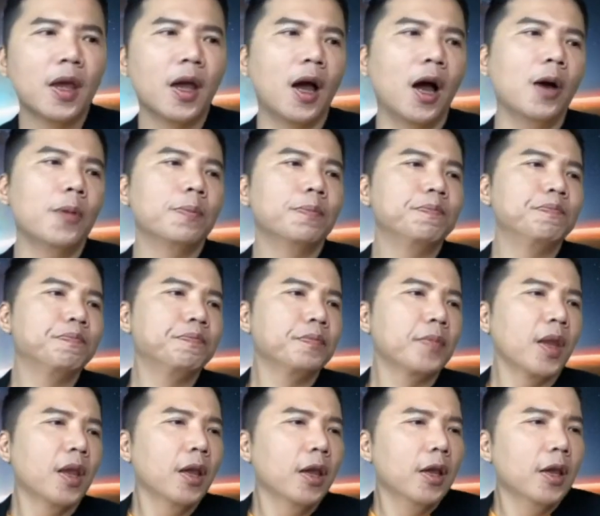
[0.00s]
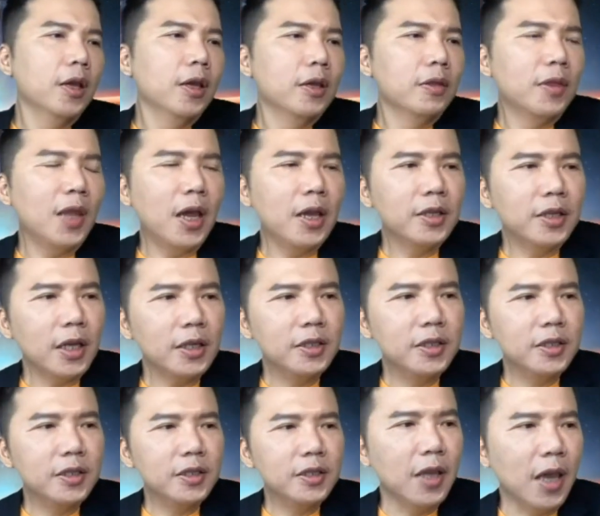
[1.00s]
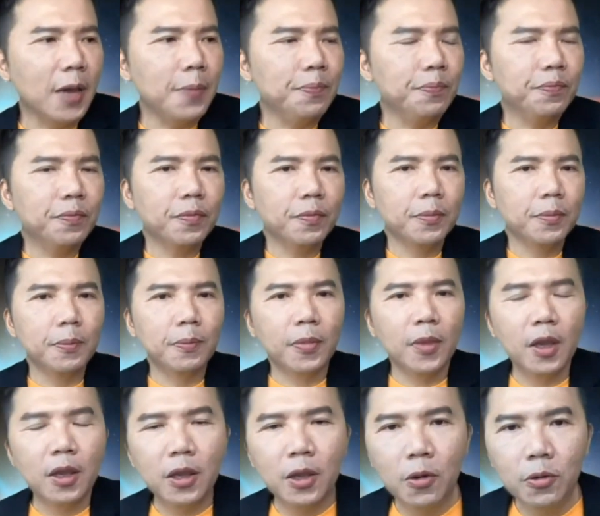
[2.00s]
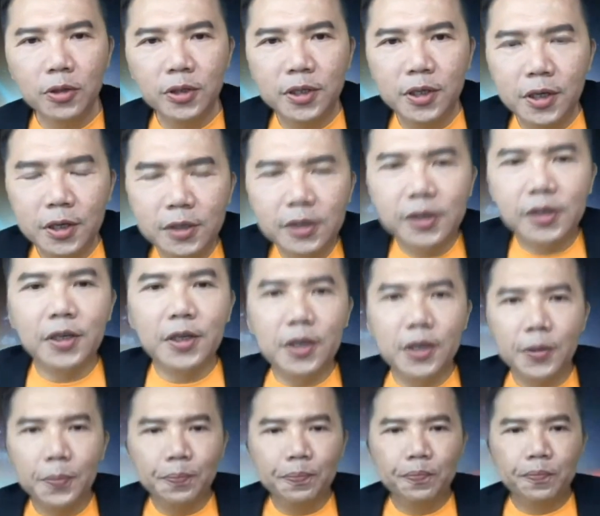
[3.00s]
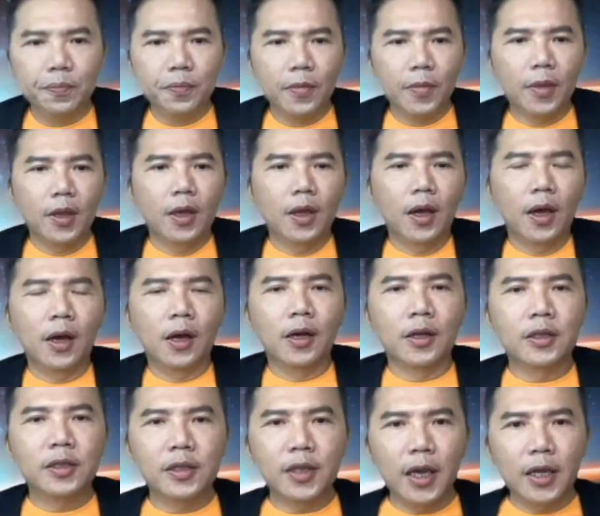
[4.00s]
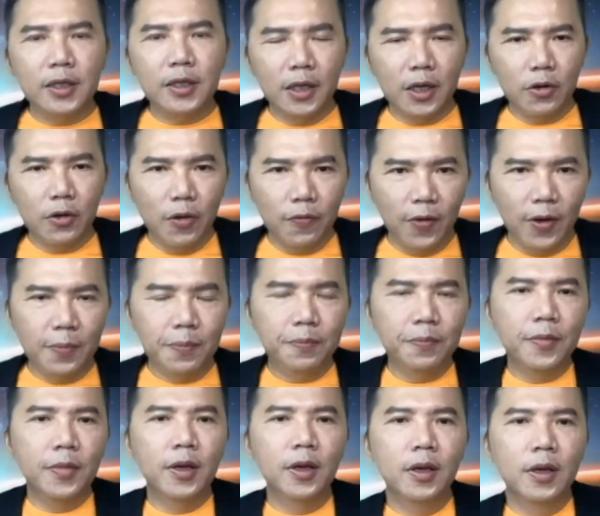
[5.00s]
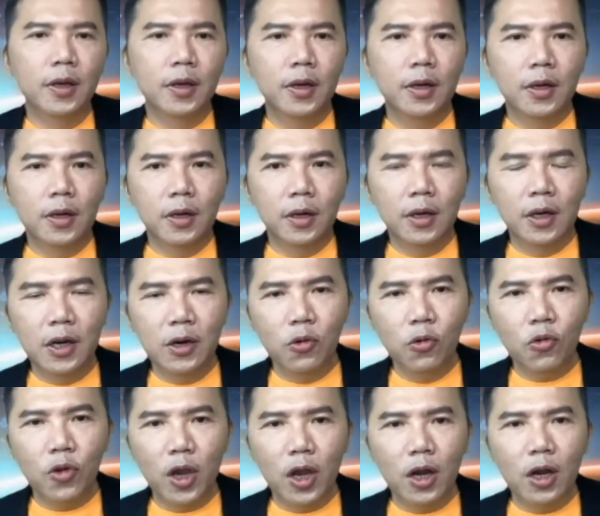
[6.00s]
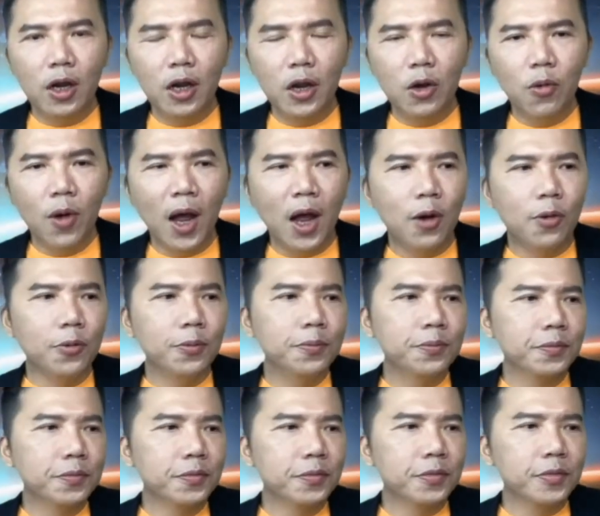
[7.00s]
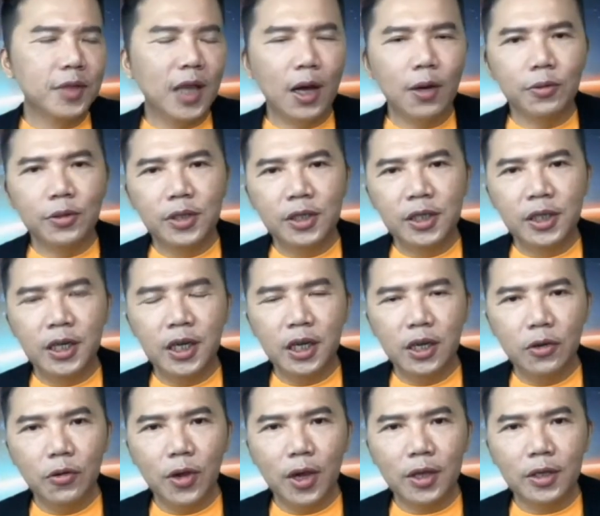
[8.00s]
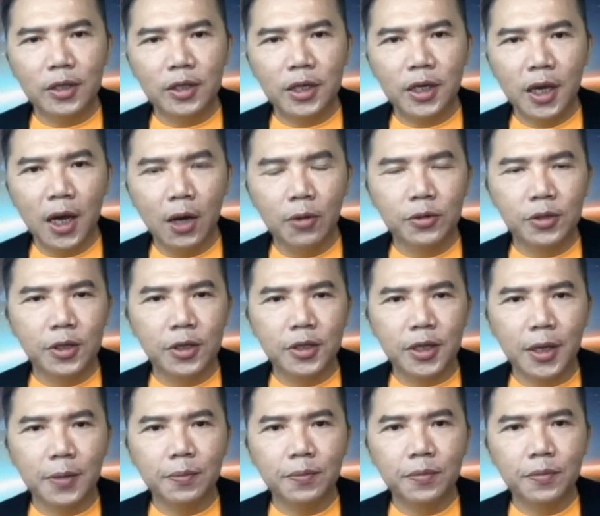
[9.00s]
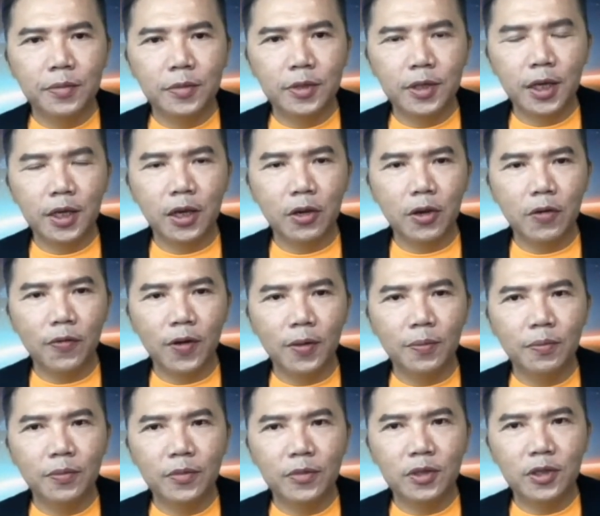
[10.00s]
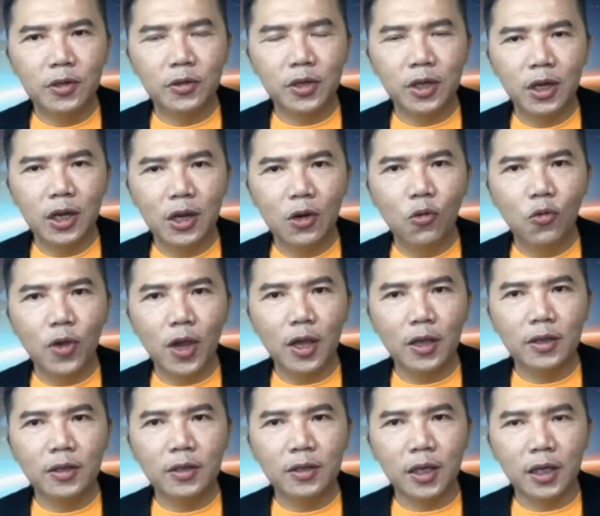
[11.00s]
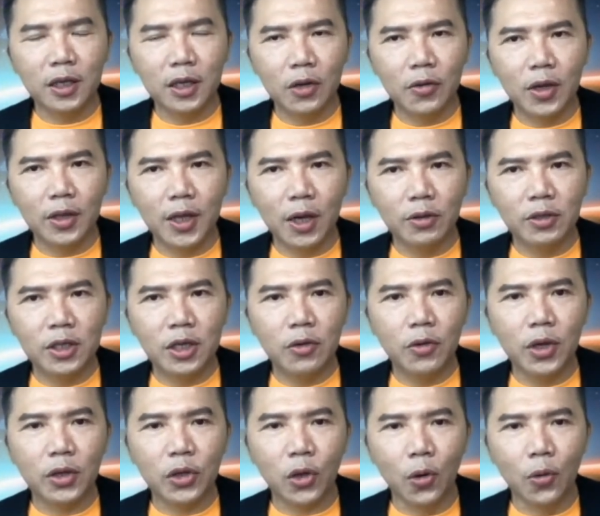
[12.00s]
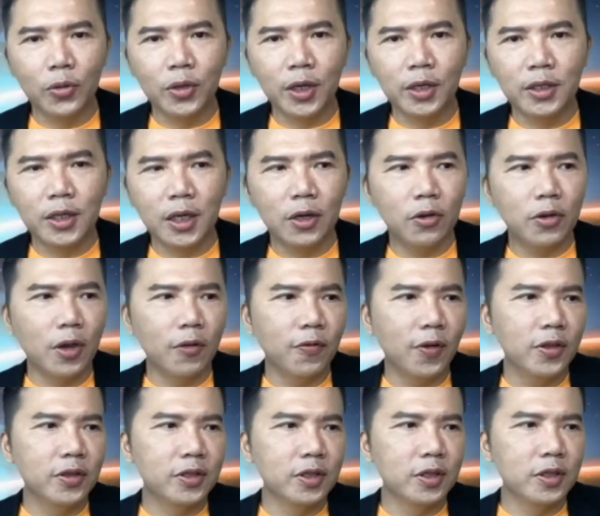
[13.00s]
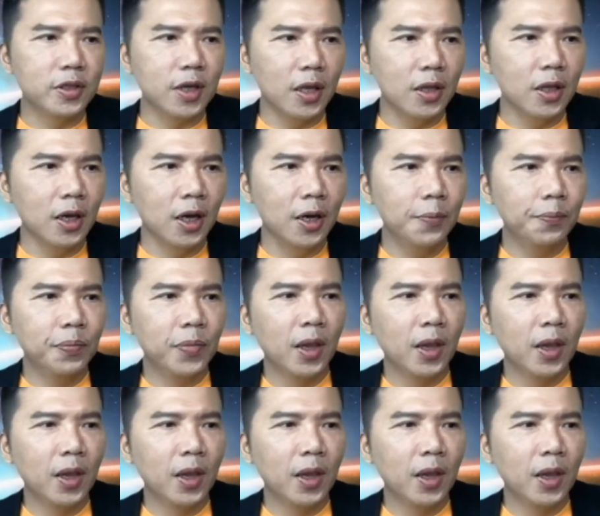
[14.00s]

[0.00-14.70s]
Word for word: 好，那在今年，尤其是，呃，在这个月份，六月六号到七月七号之间，这个月份就是六月整个月到七月头的这个月份之间呢。